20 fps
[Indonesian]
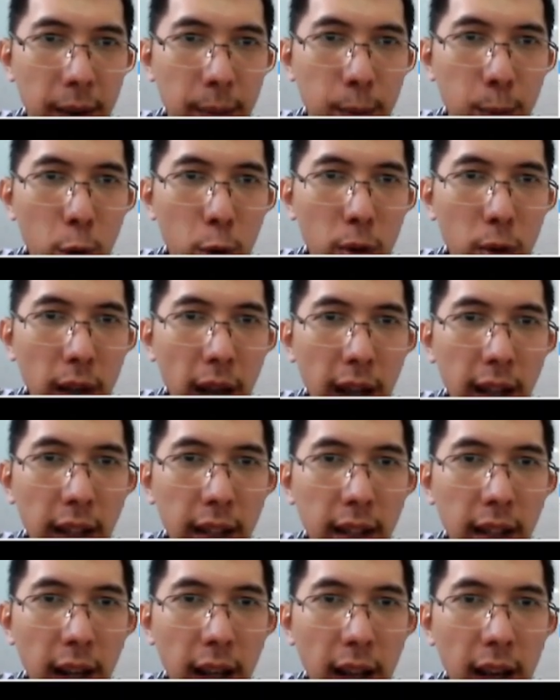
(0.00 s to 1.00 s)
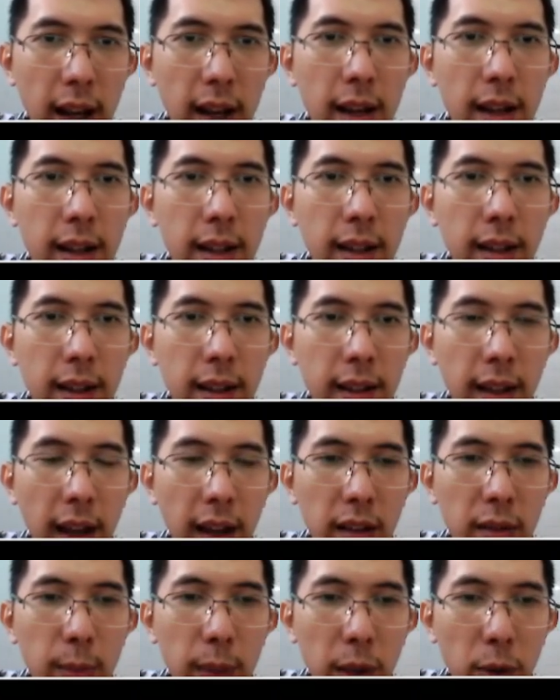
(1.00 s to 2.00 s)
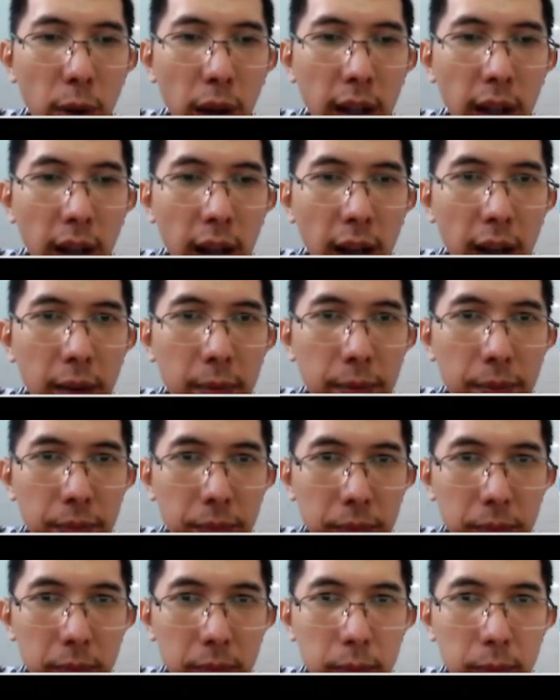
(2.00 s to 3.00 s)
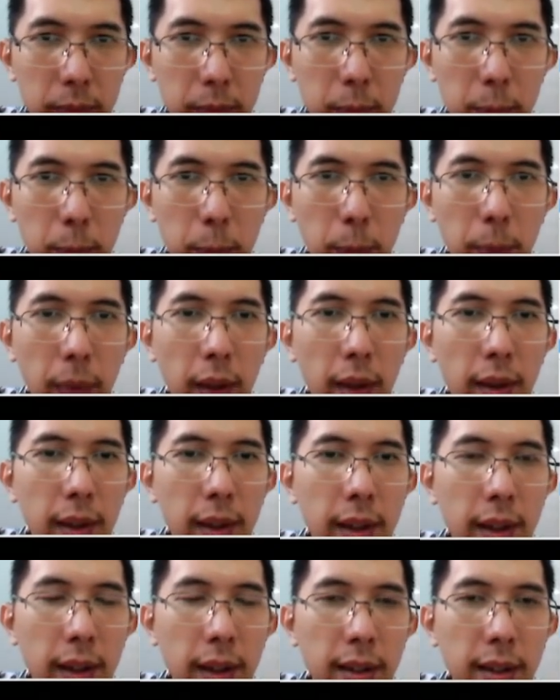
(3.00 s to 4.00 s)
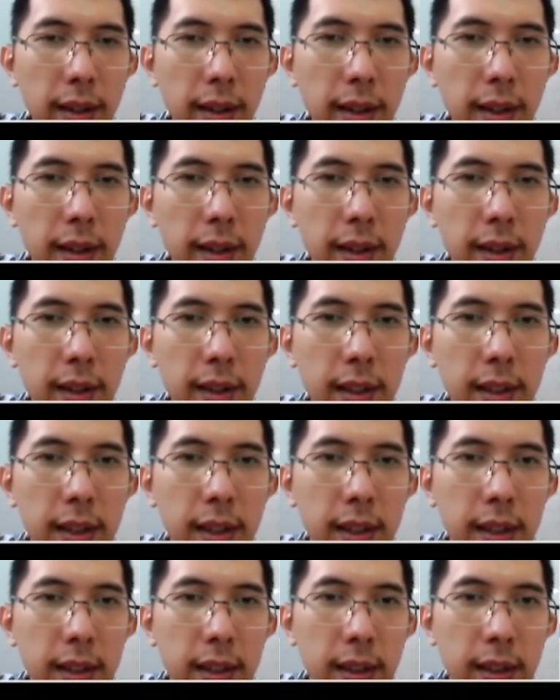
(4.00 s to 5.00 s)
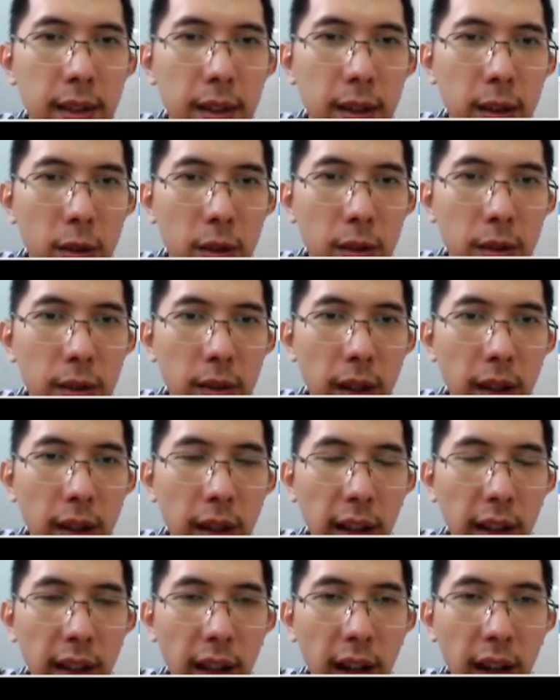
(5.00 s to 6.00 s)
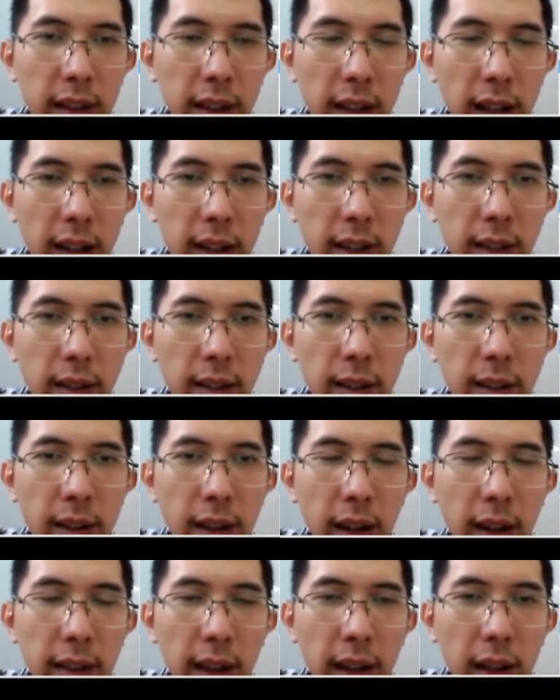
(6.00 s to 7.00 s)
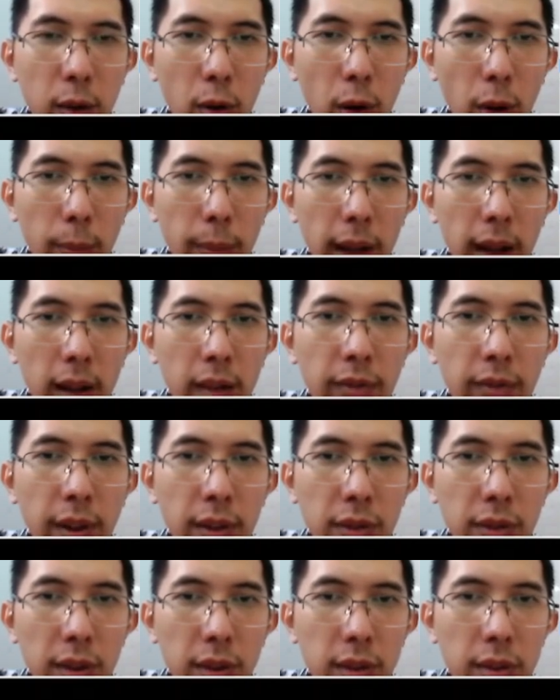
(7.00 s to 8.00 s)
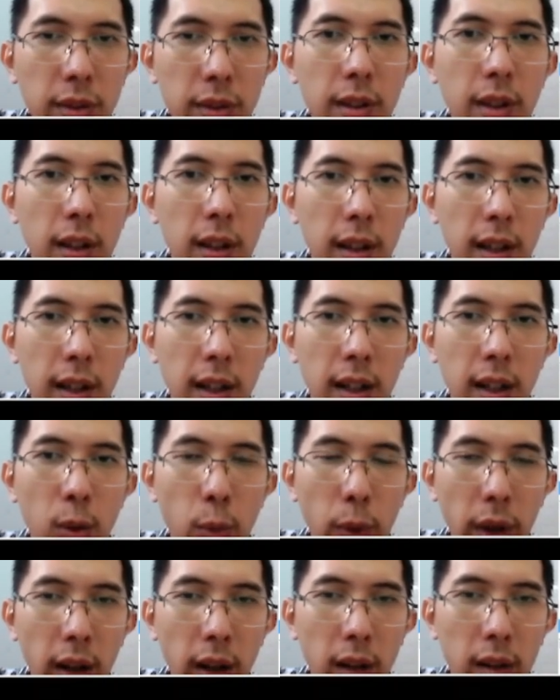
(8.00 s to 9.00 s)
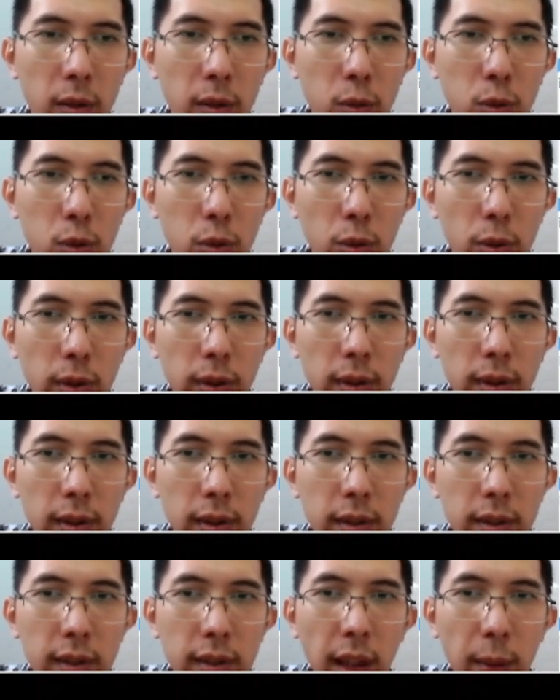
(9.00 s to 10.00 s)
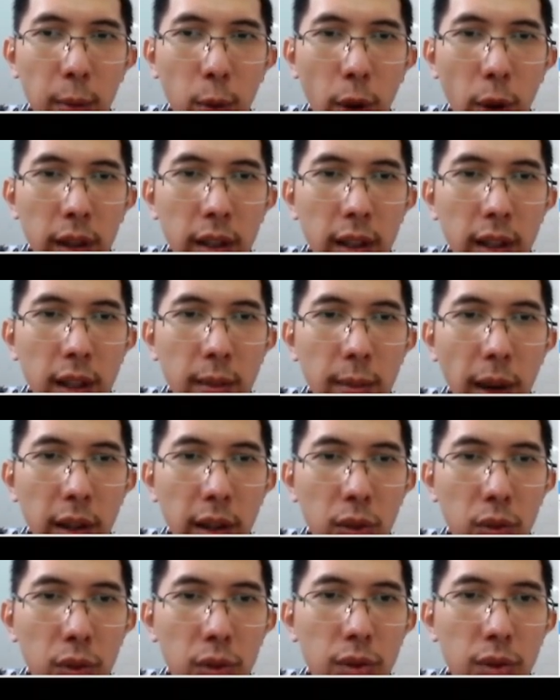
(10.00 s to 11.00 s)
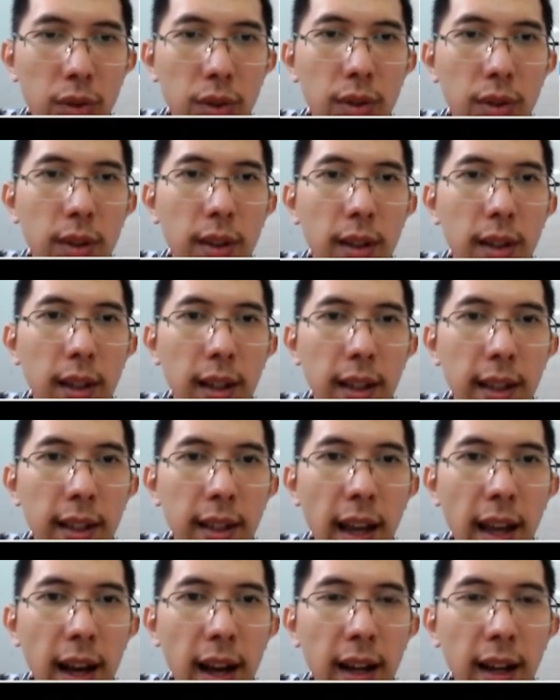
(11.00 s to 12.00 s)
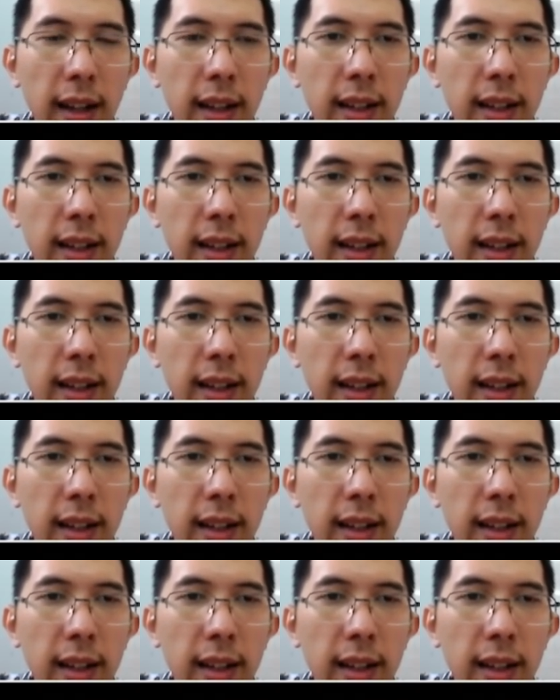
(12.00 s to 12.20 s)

Blue line adalah, garis biru adalah eh, rata-rata uh, retail global versus uh, whale untuk setiap poin di Binance yang